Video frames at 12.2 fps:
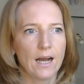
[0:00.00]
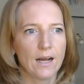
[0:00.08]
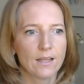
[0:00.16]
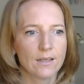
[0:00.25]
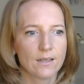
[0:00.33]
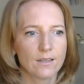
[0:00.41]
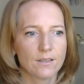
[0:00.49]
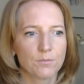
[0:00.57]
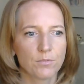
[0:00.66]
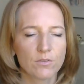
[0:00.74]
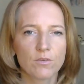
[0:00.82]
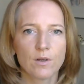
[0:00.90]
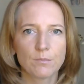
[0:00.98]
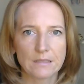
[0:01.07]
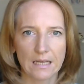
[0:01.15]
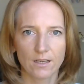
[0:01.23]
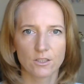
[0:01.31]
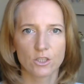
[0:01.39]
Ale powiem Wam
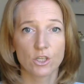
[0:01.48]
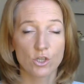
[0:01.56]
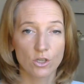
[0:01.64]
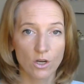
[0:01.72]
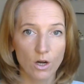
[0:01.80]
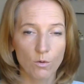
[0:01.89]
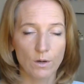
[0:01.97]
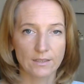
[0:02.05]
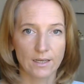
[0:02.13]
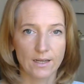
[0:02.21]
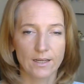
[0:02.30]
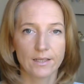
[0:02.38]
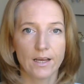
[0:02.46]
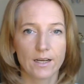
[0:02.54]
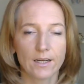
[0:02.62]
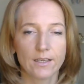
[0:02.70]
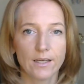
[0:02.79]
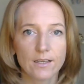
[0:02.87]
tak, że szkoła taka,
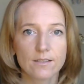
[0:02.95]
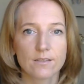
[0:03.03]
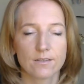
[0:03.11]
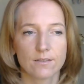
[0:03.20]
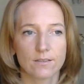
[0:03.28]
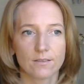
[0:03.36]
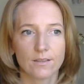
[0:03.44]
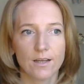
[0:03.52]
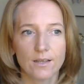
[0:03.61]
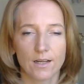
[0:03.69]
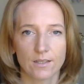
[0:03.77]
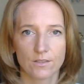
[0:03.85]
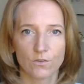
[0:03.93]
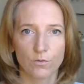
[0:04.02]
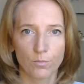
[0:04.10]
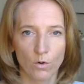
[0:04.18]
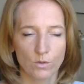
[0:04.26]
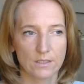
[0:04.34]
jaka jest teraz
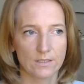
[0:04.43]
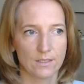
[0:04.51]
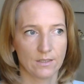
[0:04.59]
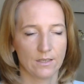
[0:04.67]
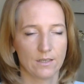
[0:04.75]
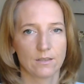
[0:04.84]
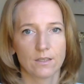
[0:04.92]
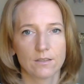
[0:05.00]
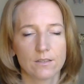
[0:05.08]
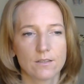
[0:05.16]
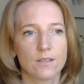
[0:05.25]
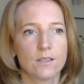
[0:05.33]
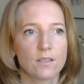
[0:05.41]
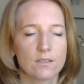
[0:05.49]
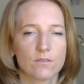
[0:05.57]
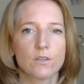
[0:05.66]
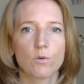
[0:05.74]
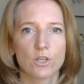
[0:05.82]
w Polsce, taka tradycyjna,
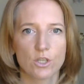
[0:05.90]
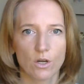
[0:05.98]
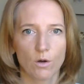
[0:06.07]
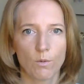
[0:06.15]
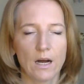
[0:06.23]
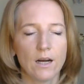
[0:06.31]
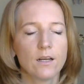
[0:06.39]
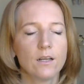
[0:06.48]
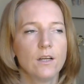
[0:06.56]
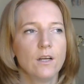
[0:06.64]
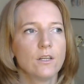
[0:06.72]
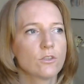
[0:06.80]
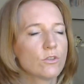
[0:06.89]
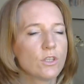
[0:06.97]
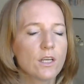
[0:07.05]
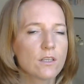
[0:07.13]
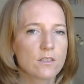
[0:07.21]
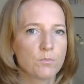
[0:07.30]
zwykła szkoła, to
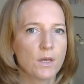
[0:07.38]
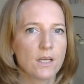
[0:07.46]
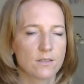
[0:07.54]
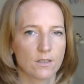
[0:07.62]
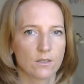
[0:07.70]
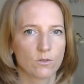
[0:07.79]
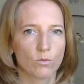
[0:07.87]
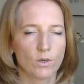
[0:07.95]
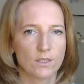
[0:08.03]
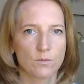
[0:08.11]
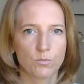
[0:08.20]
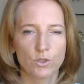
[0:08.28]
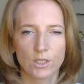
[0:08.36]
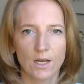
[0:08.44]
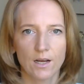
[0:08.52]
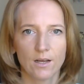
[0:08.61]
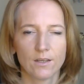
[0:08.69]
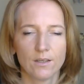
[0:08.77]
nie jest miejsce, które
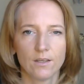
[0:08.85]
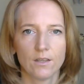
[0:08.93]
sprzyja